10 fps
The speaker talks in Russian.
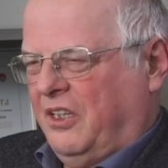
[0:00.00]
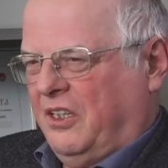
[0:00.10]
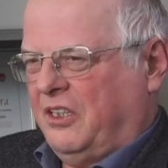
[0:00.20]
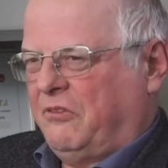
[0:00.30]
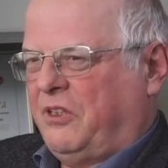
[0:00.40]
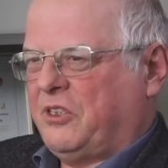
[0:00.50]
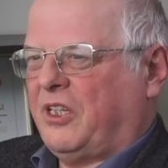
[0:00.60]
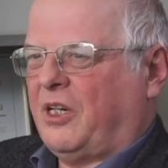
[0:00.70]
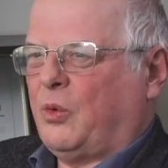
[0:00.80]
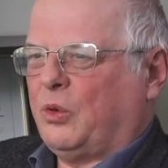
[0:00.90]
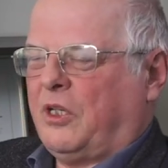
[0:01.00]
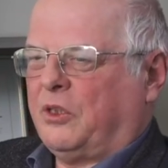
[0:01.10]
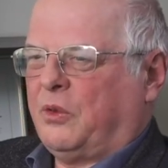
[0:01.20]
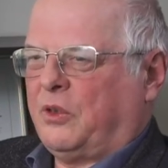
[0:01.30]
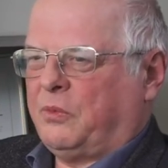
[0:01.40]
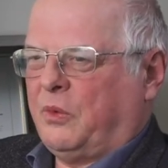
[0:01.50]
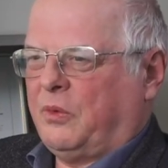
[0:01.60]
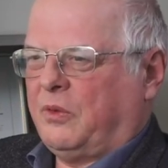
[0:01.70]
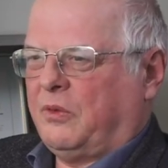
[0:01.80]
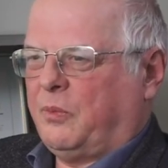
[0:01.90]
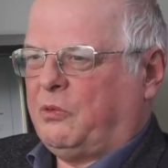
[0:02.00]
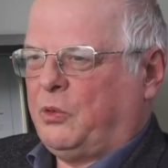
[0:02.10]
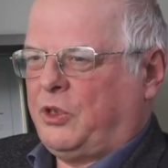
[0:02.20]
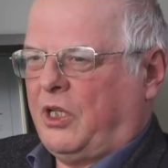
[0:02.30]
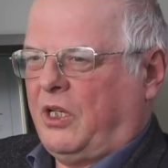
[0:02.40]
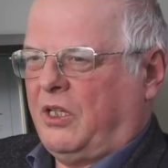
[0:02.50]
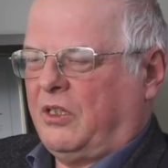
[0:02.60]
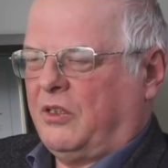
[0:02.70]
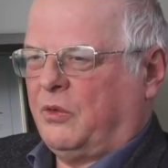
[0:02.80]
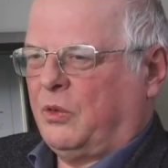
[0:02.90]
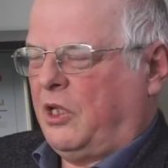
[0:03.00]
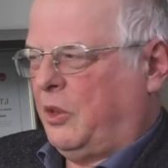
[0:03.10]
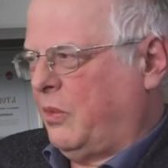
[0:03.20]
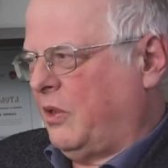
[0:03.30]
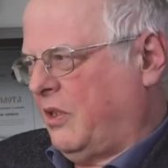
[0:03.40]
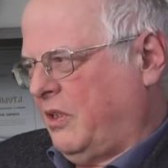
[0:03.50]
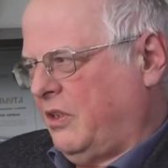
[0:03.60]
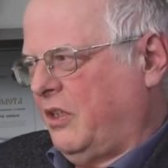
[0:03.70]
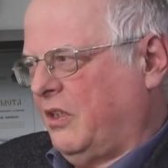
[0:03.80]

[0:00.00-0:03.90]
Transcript: э, весь доход, который мы получали, он либо